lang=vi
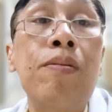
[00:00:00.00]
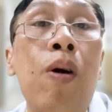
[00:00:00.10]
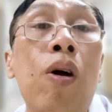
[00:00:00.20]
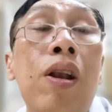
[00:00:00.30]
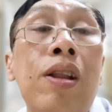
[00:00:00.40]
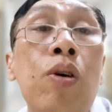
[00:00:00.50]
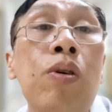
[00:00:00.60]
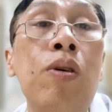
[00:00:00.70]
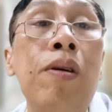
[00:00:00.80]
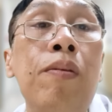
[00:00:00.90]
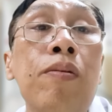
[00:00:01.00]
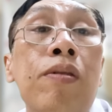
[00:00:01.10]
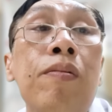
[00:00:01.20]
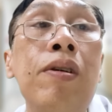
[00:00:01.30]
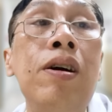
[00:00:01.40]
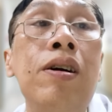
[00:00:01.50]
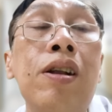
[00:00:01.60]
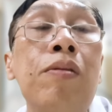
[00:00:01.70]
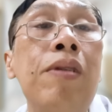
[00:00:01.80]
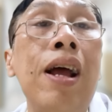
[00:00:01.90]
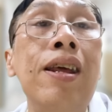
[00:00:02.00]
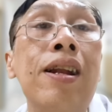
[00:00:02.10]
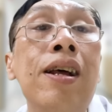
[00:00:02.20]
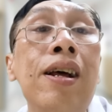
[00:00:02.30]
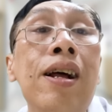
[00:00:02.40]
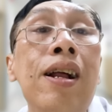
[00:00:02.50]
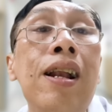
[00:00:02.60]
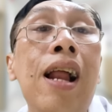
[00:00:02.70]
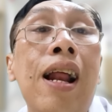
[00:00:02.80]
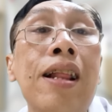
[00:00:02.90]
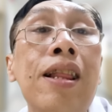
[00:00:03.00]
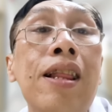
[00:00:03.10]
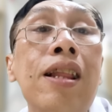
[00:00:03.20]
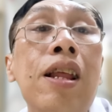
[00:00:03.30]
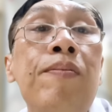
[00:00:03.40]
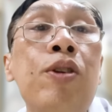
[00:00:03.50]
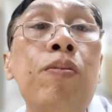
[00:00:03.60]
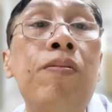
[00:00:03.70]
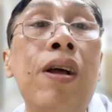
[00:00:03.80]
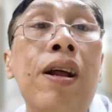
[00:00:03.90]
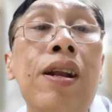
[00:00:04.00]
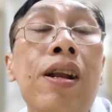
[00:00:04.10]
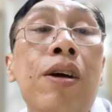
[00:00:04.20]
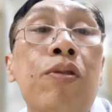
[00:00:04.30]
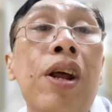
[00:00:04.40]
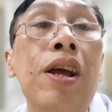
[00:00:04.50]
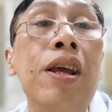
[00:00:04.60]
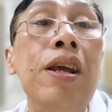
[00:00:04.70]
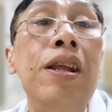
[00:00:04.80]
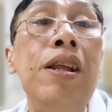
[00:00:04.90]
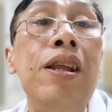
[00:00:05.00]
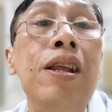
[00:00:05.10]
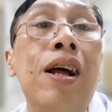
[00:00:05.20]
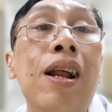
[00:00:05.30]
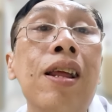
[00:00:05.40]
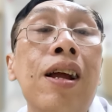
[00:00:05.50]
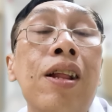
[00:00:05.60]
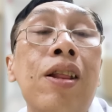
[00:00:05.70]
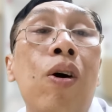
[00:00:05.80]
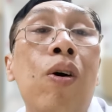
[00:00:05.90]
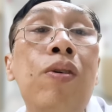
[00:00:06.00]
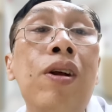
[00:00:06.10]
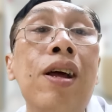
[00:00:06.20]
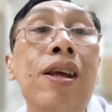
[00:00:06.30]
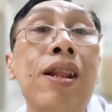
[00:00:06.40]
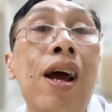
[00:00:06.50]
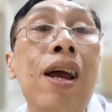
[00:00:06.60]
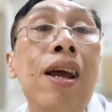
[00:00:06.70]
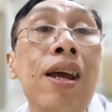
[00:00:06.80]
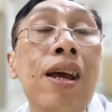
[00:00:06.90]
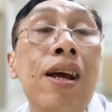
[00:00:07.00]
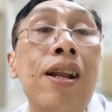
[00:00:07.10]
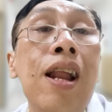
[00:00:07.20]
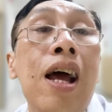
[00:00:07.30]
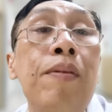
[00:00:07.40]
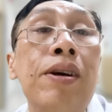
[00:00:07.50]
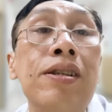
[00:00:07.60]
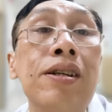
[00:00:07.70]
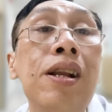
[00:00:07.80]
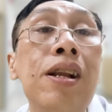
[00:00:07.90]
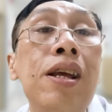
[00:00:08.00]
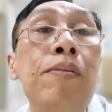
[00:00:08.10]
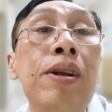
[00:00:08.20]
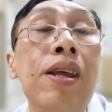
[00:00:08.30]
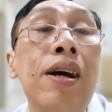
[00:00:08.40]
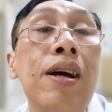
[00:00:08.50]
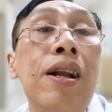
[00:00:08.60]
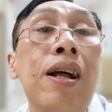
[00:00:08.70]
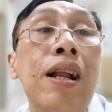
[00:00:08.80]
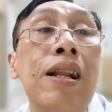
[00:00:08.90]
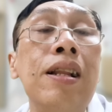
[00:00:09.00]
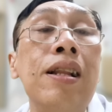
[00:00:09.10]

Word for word: mọi tôi cũng là một trong những người trong đại dịch là đã tiếp xúc là điều trị à, là những cái tổ gọi là y tế để mà xử lý bệnh nhân là